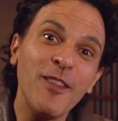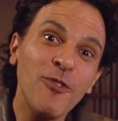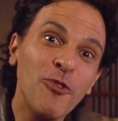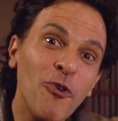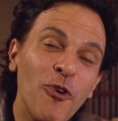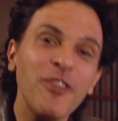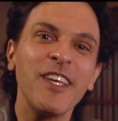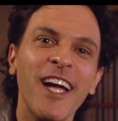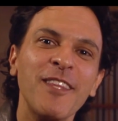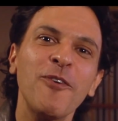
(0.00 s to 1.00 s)
em
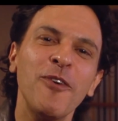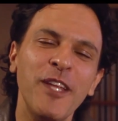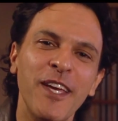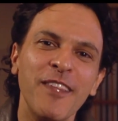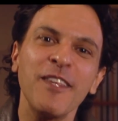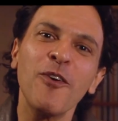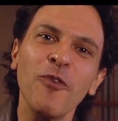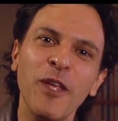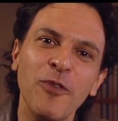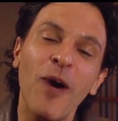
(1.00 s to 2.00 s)
12 categorias,
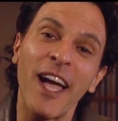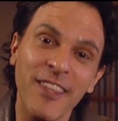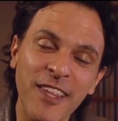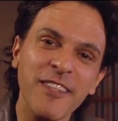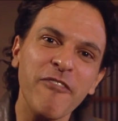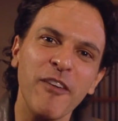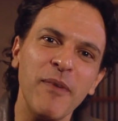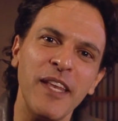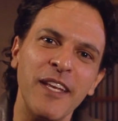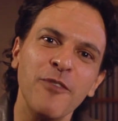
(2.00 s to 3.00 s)
incluindo Artista
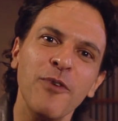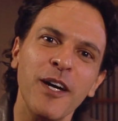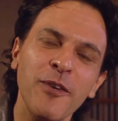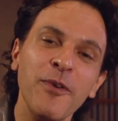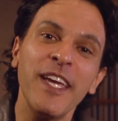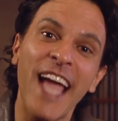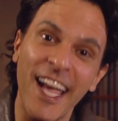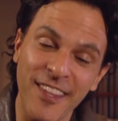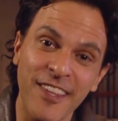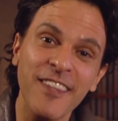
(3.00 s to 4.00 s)
Feminina do Ano e
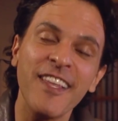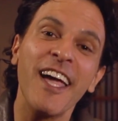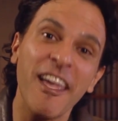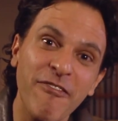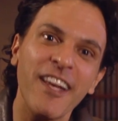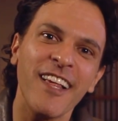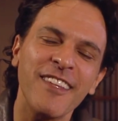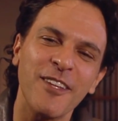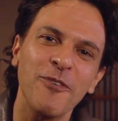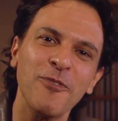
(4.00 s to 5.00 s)
Artista Revelação